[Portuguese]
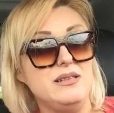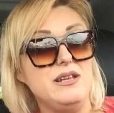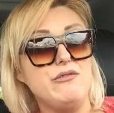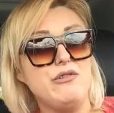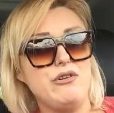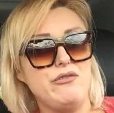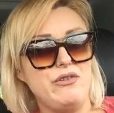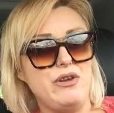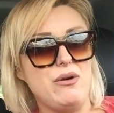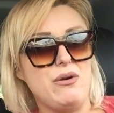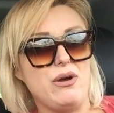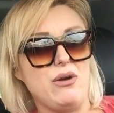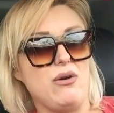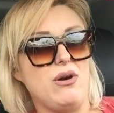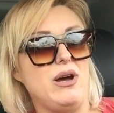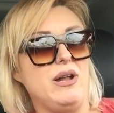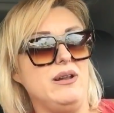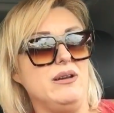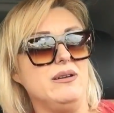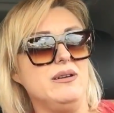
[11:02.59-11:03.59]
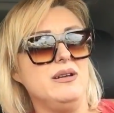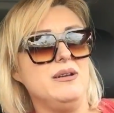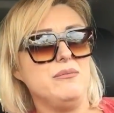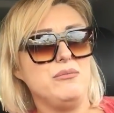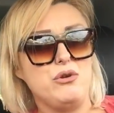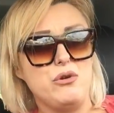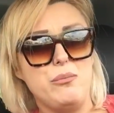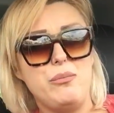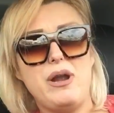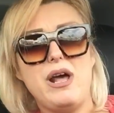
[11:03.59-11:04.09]
Devolveu agora.
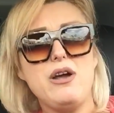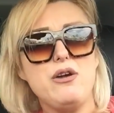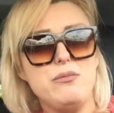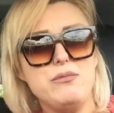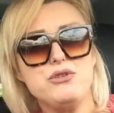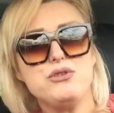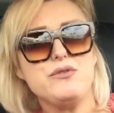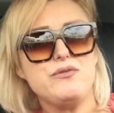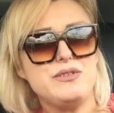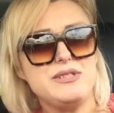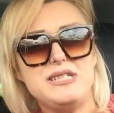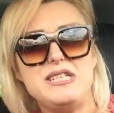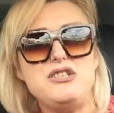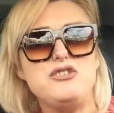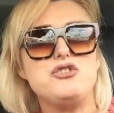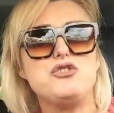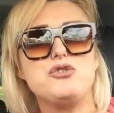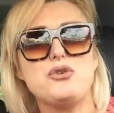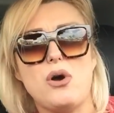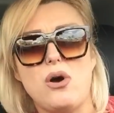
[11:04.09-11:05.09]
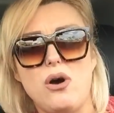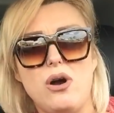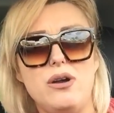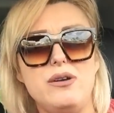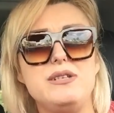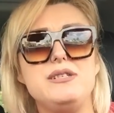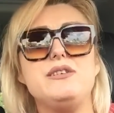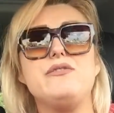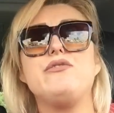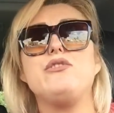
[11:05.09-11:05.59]
Porque o Brian começou a fazer
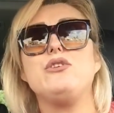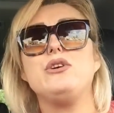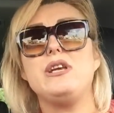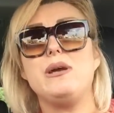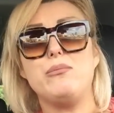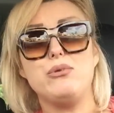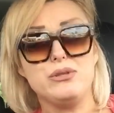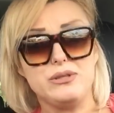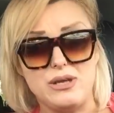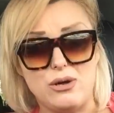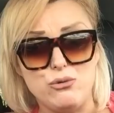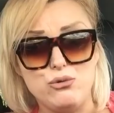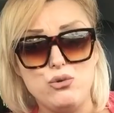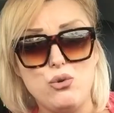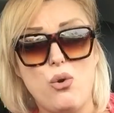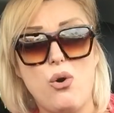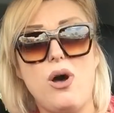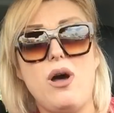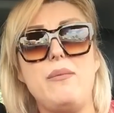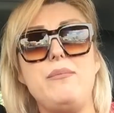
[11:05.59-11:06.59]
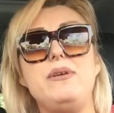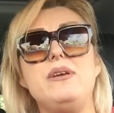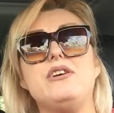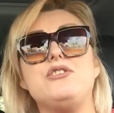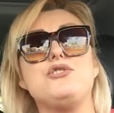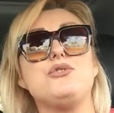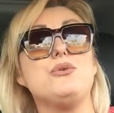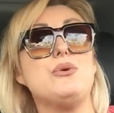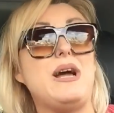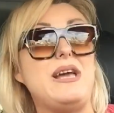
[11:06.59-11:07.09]
stories e falou que ia botar o um nome,
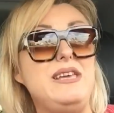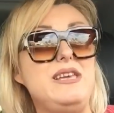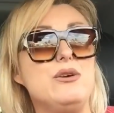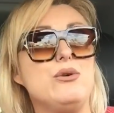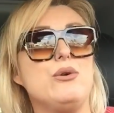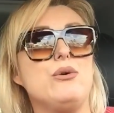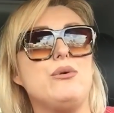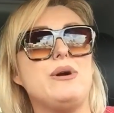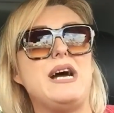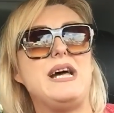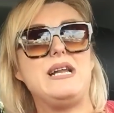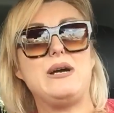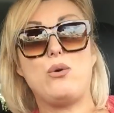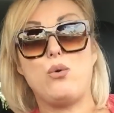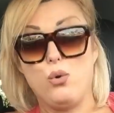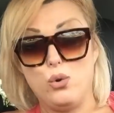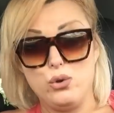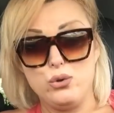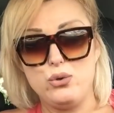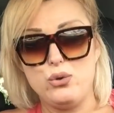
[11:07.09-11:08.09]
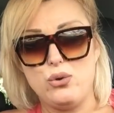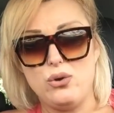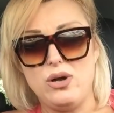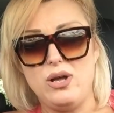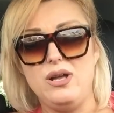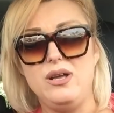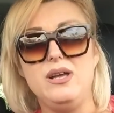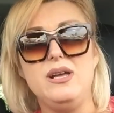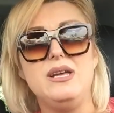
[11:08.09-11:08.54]
acho que aí que o cara acordou,